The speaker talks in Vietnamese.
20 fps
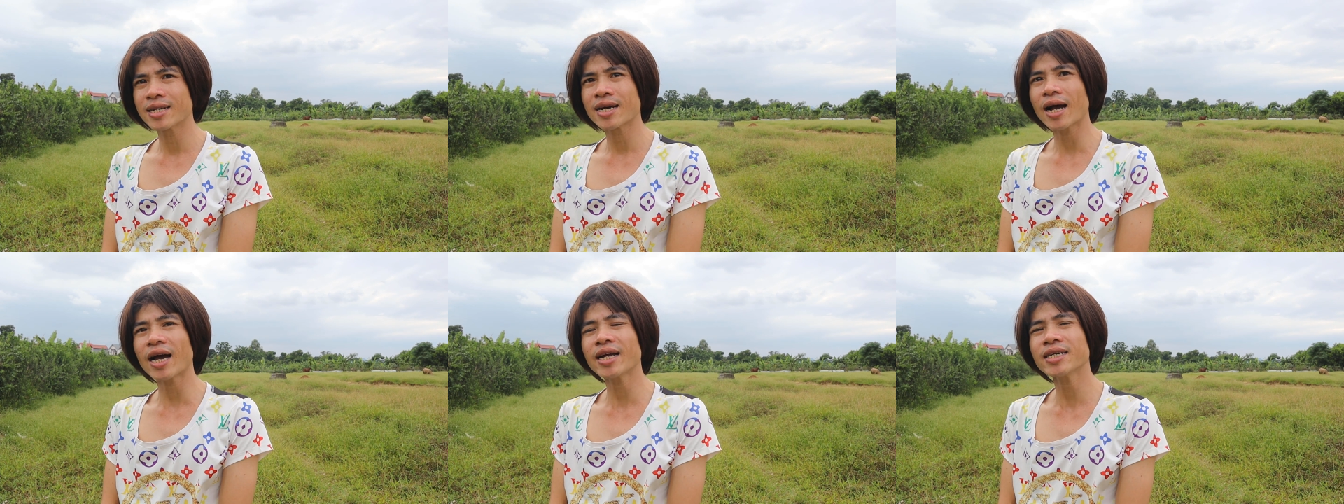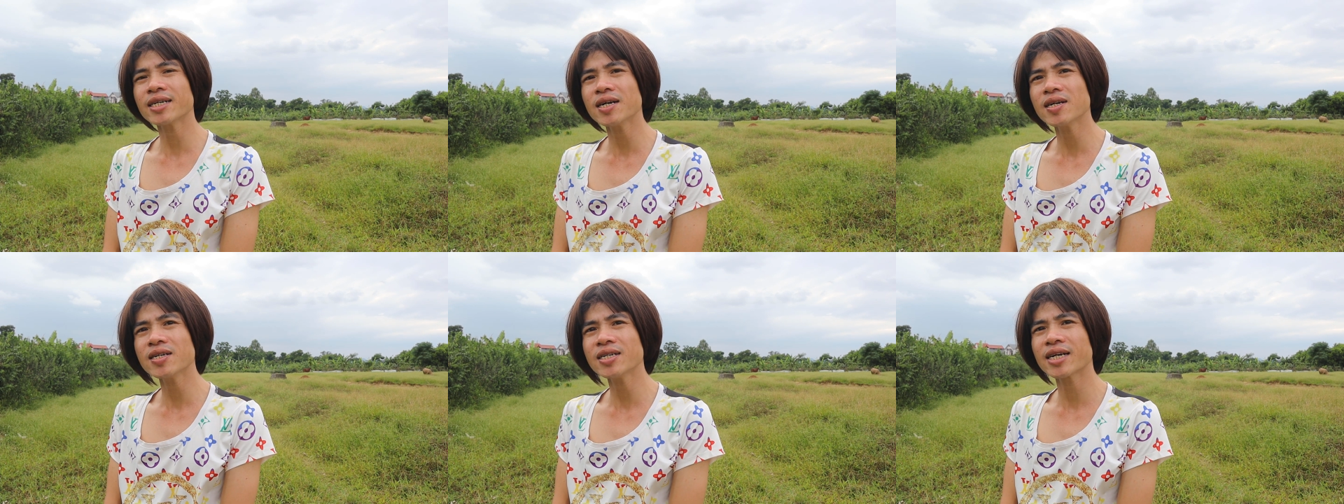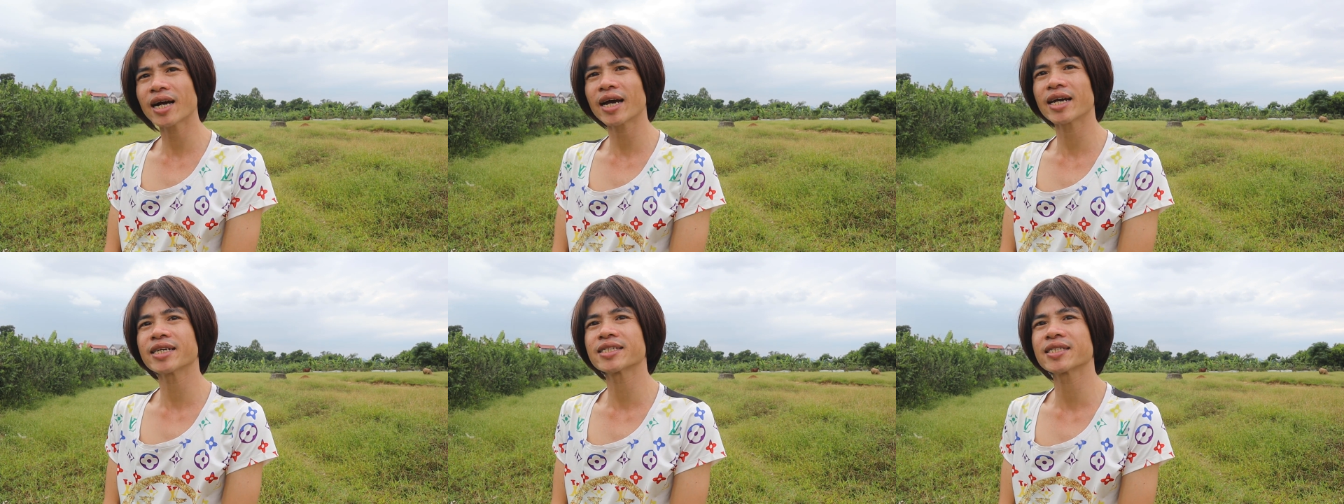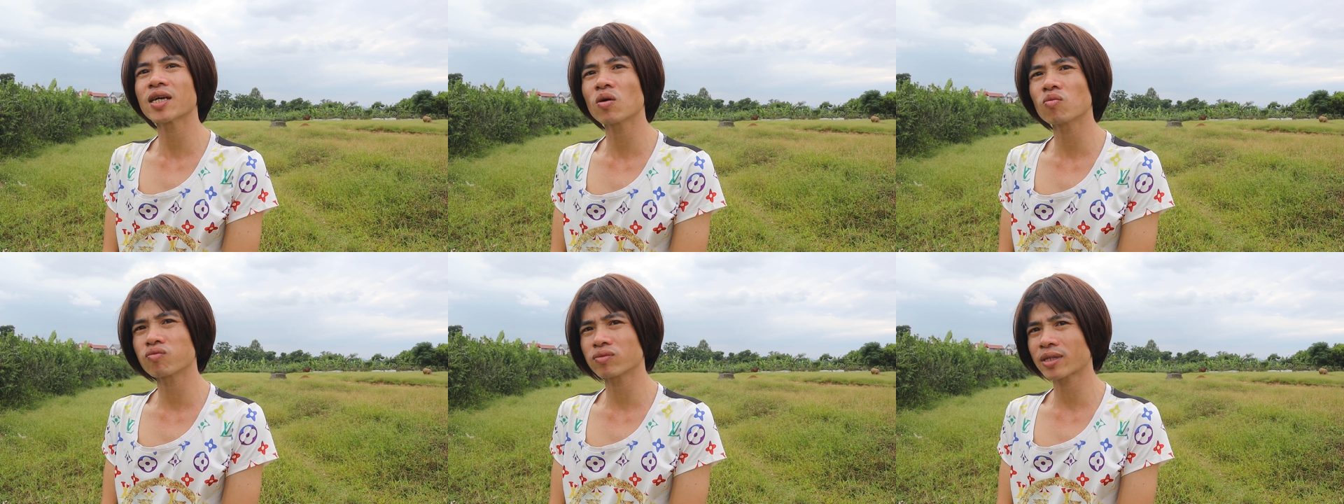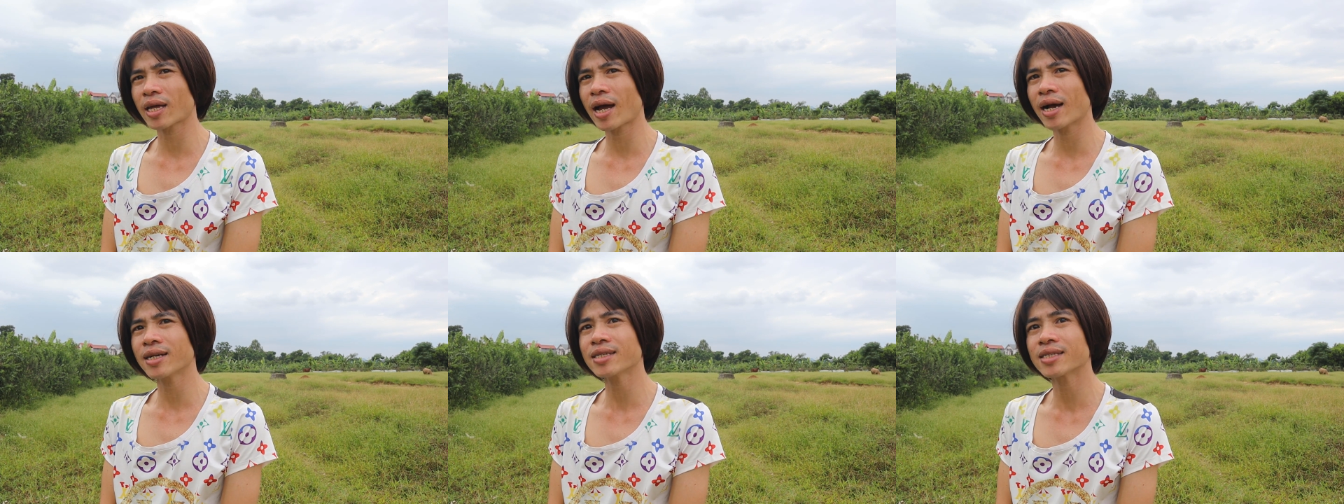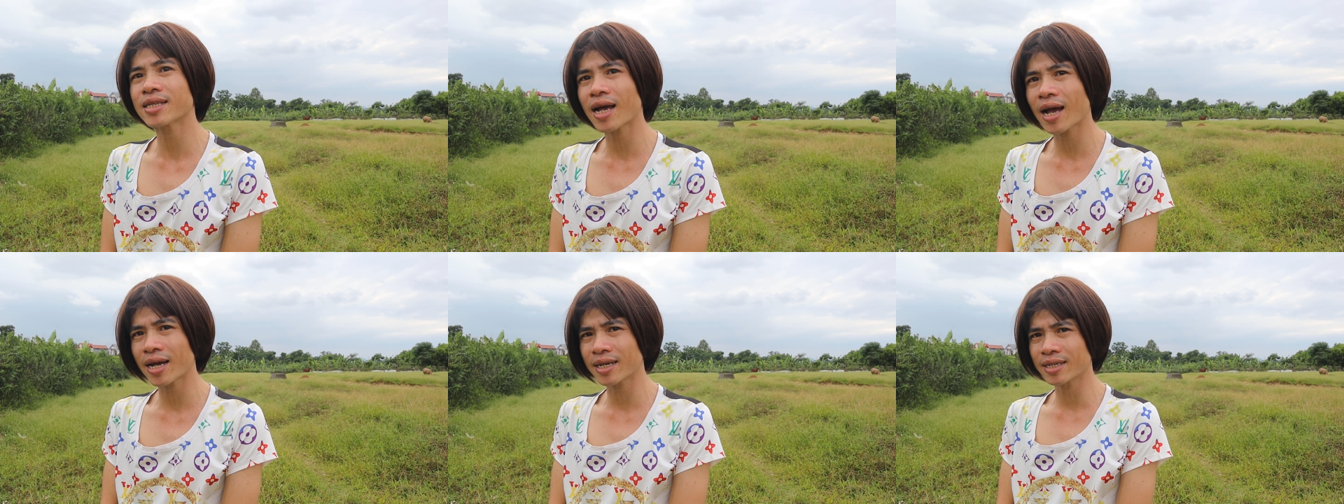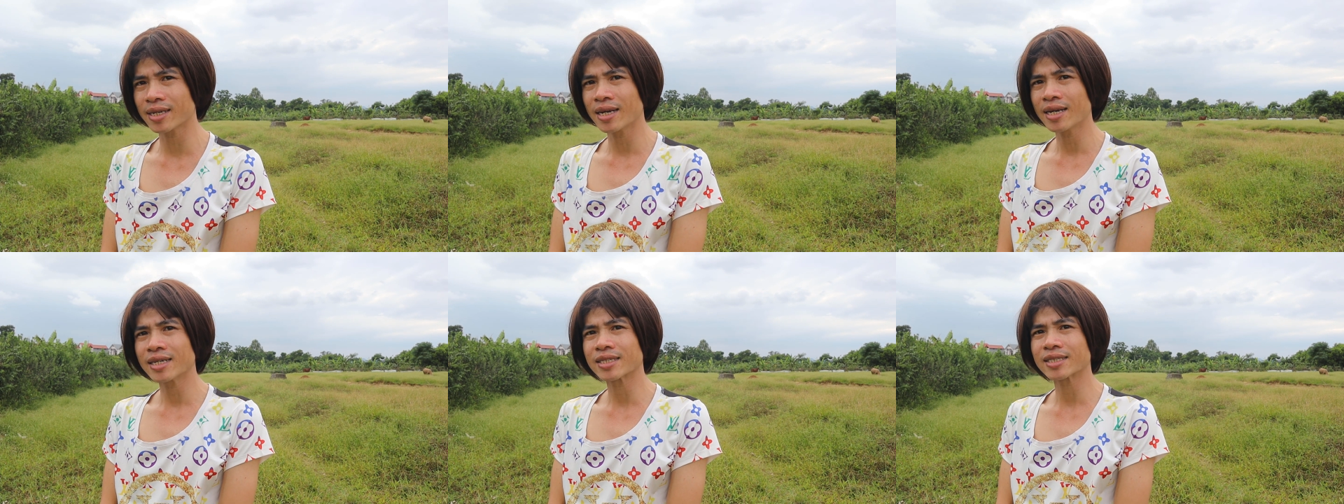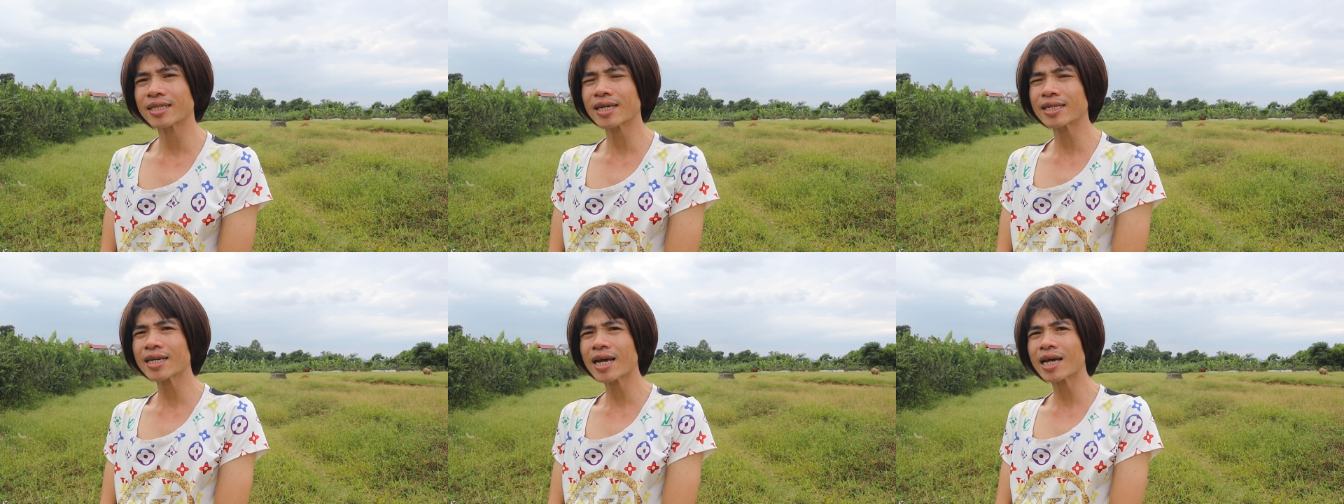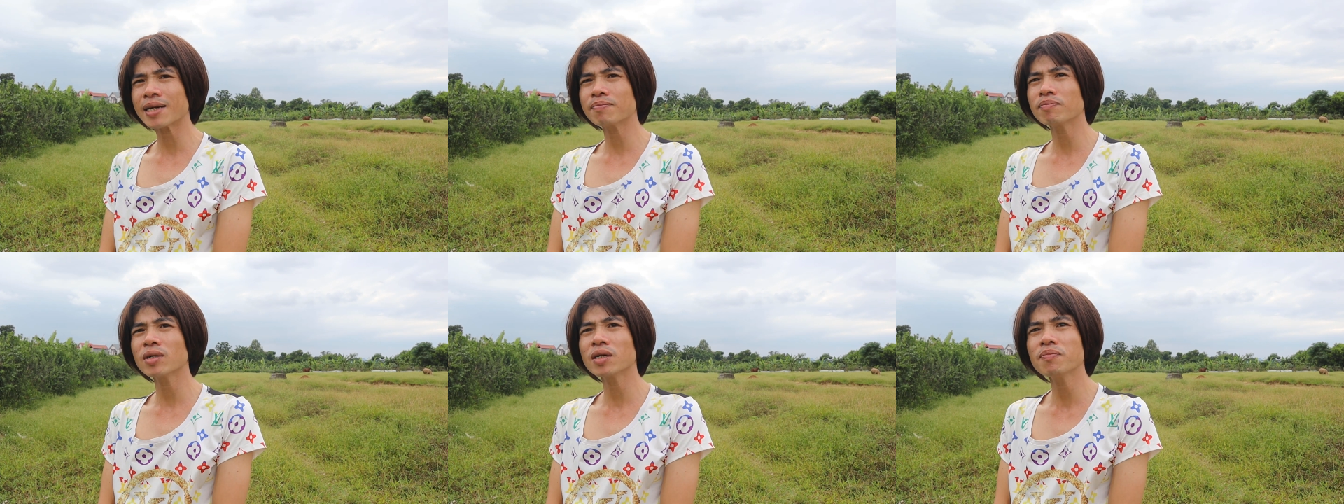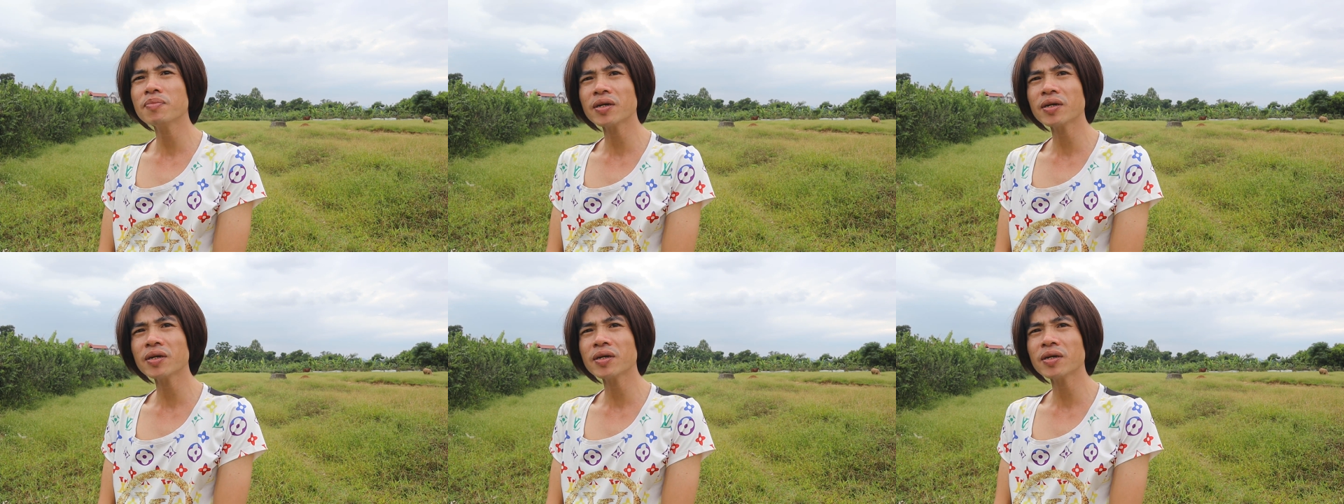Anh ơi ngày rộng tháng dài, gian nan mới